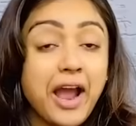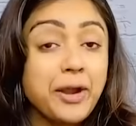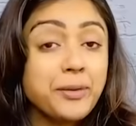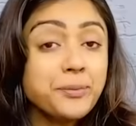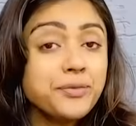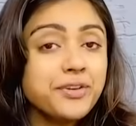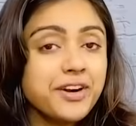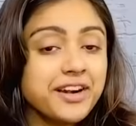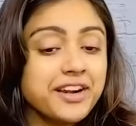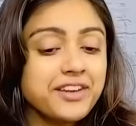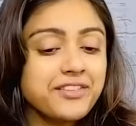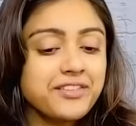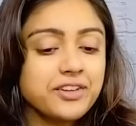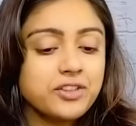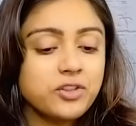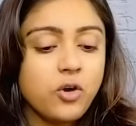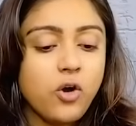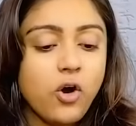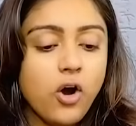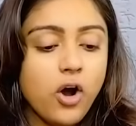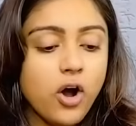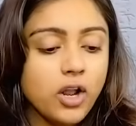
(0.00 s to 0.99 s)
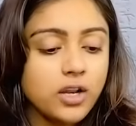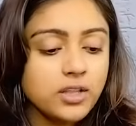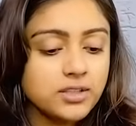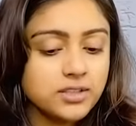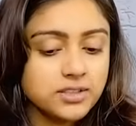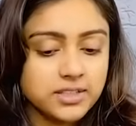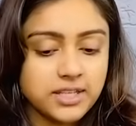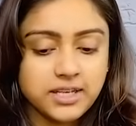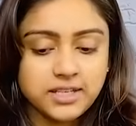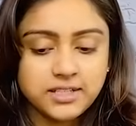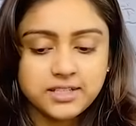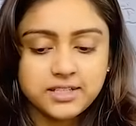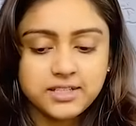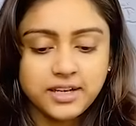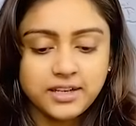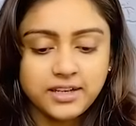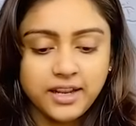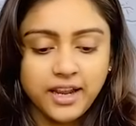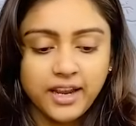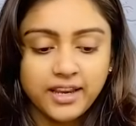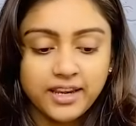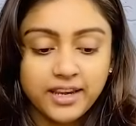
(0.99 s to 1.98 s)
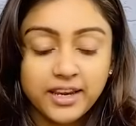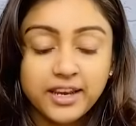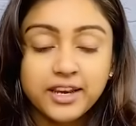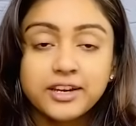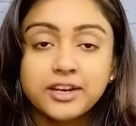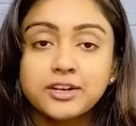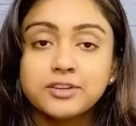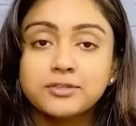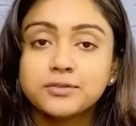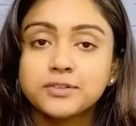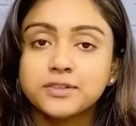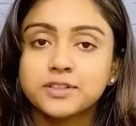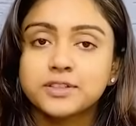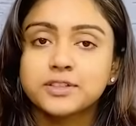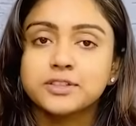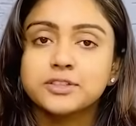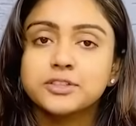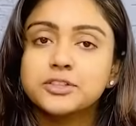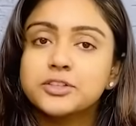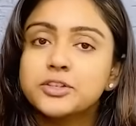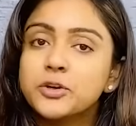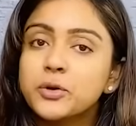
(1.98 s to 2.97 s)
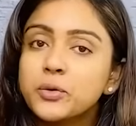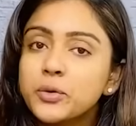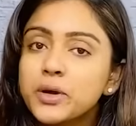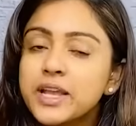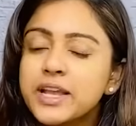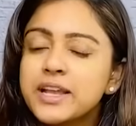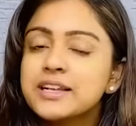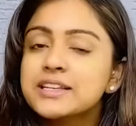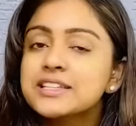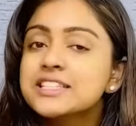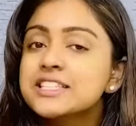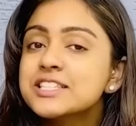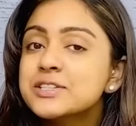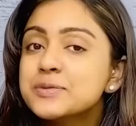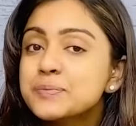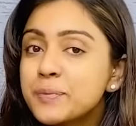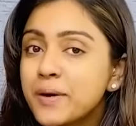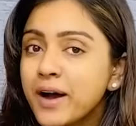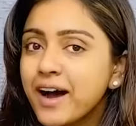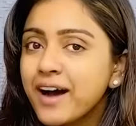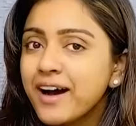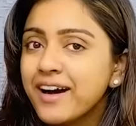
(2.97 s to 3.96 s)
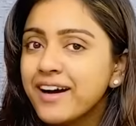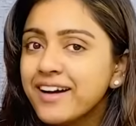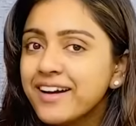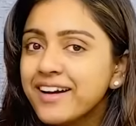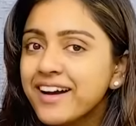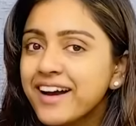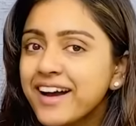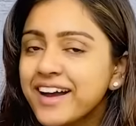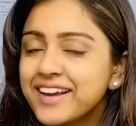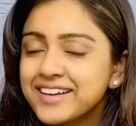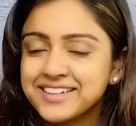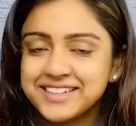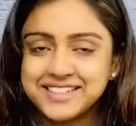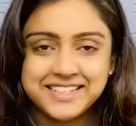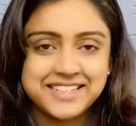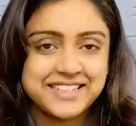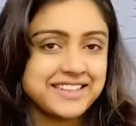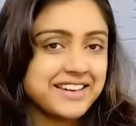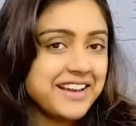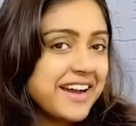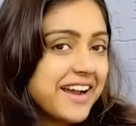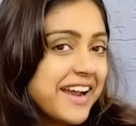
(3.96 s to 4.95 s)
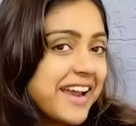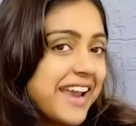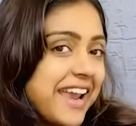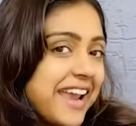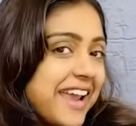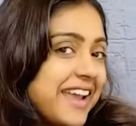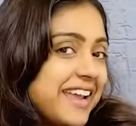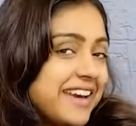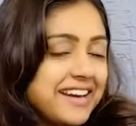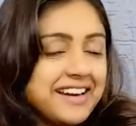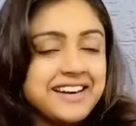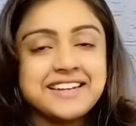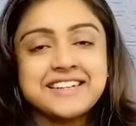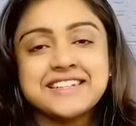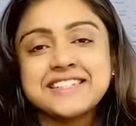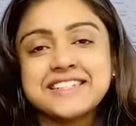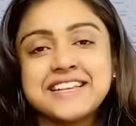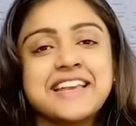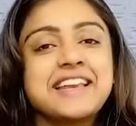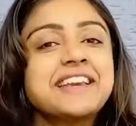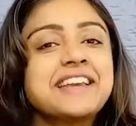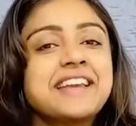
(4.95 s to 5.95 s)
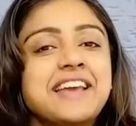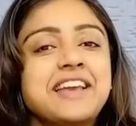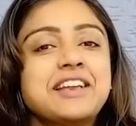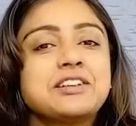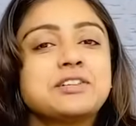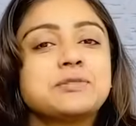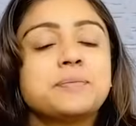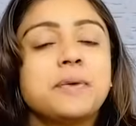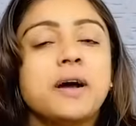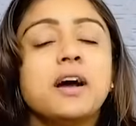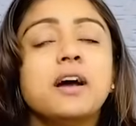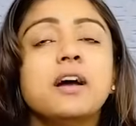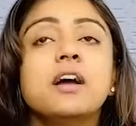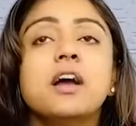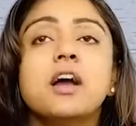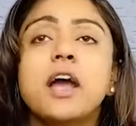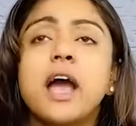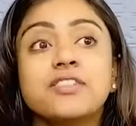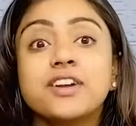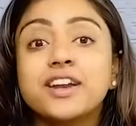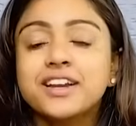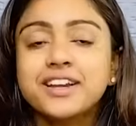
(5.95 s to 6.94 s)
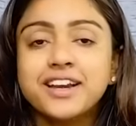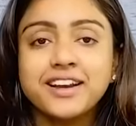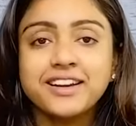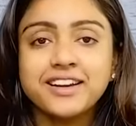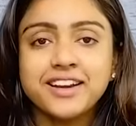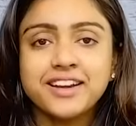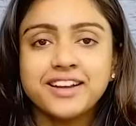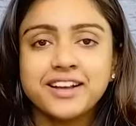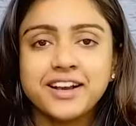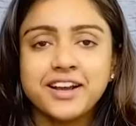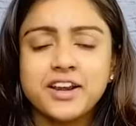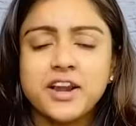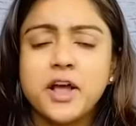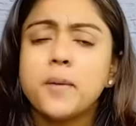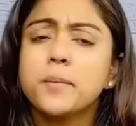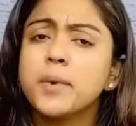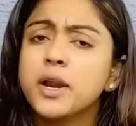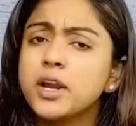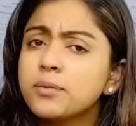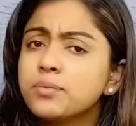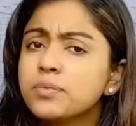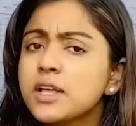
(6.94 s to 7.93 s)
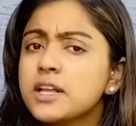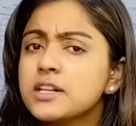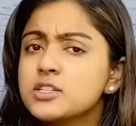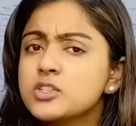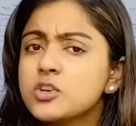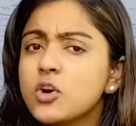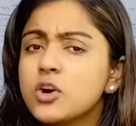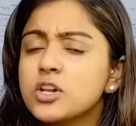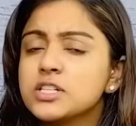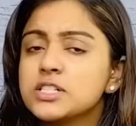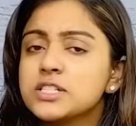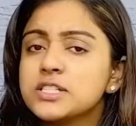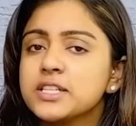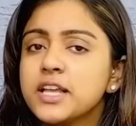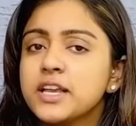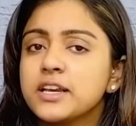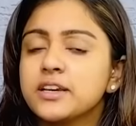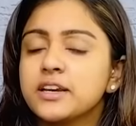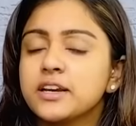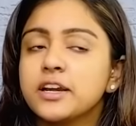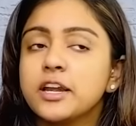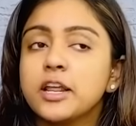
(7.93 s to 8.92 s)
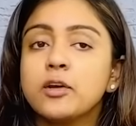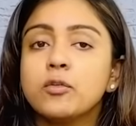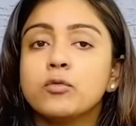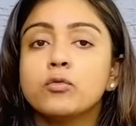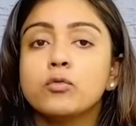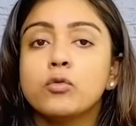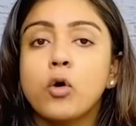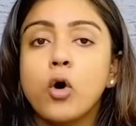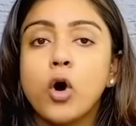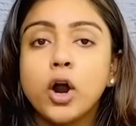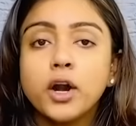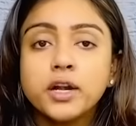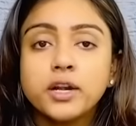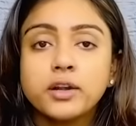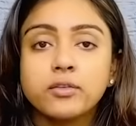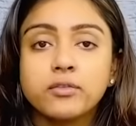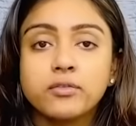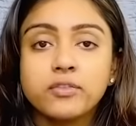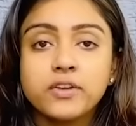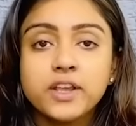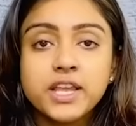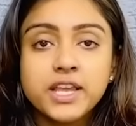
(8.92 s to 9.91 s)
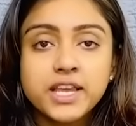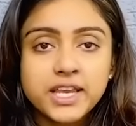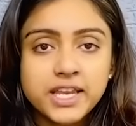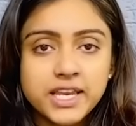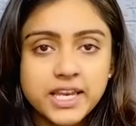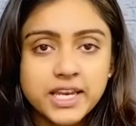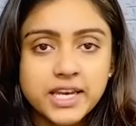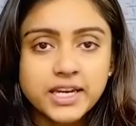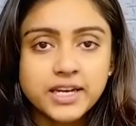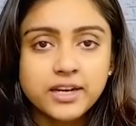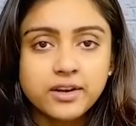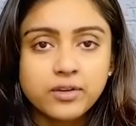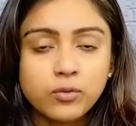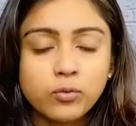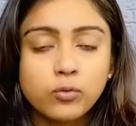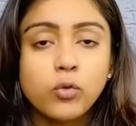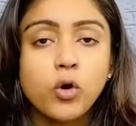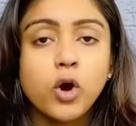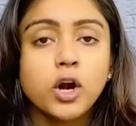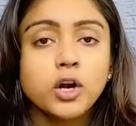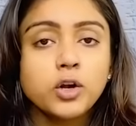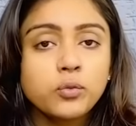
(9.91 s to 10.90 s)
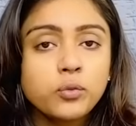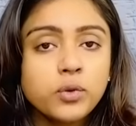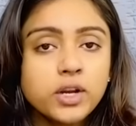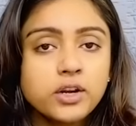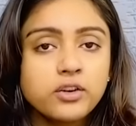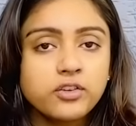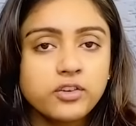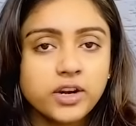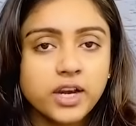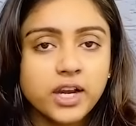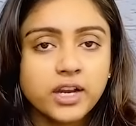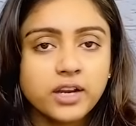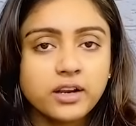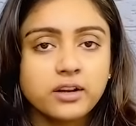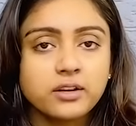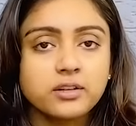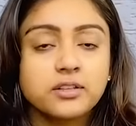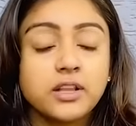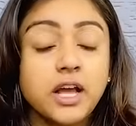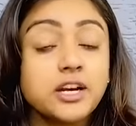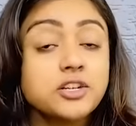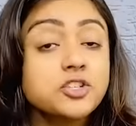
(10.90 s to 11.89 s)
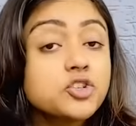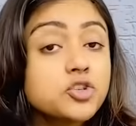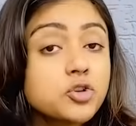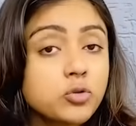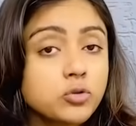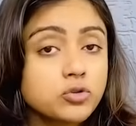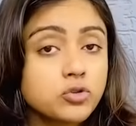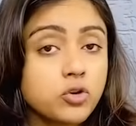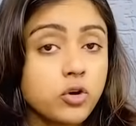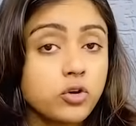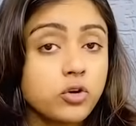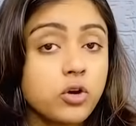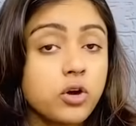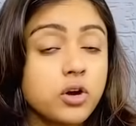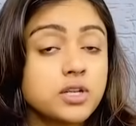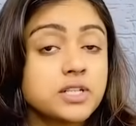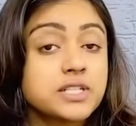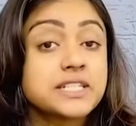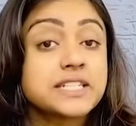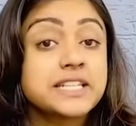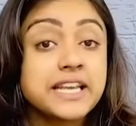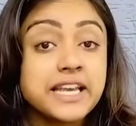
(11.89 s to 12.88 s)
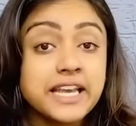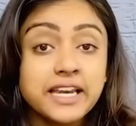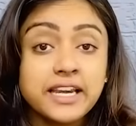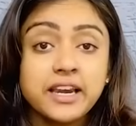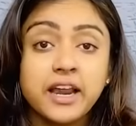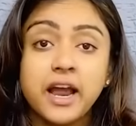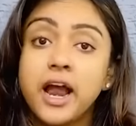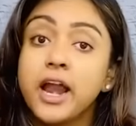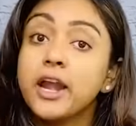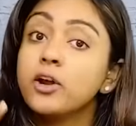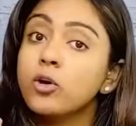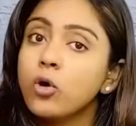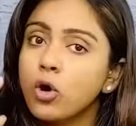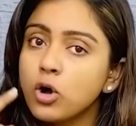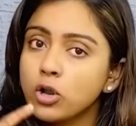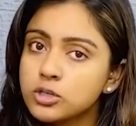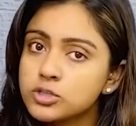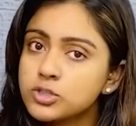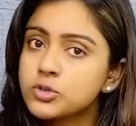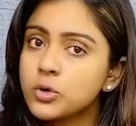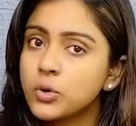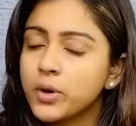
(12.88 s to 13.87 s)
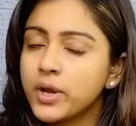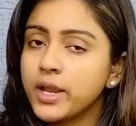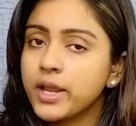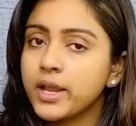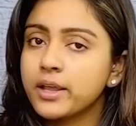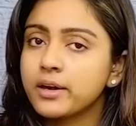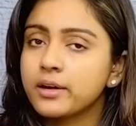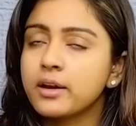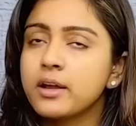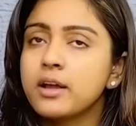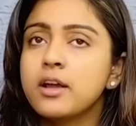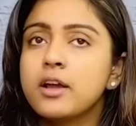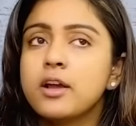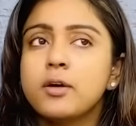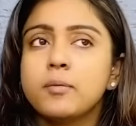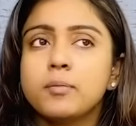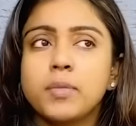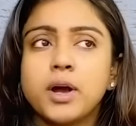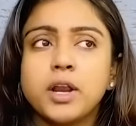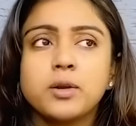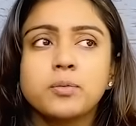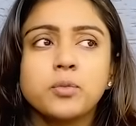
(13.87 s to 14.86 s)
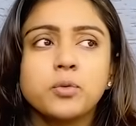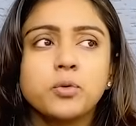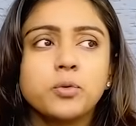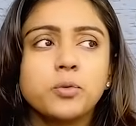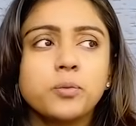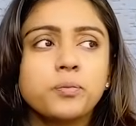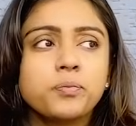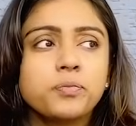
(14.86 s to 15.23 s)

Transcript: ఐఎమ్ రెడీ విత్ ఆల్ ద థింగ్స్ దట్ ఐ నీడెడ్ ఫర్ టుడే స్పా అంటే నా హెయిర్ అండ్ స్కిన్ కేర్ స్పా వీటన్నిటికన్నా మనం తెలుసుకోవాల్సింది ఏంటంటే వాట్ వీ ఈట్ వాట్ వీ డ్రింక్ దట్ షోస్ ఆన్ అవర్ స్కిన్ అండ్ ఆల్సో హెయిర్ మనము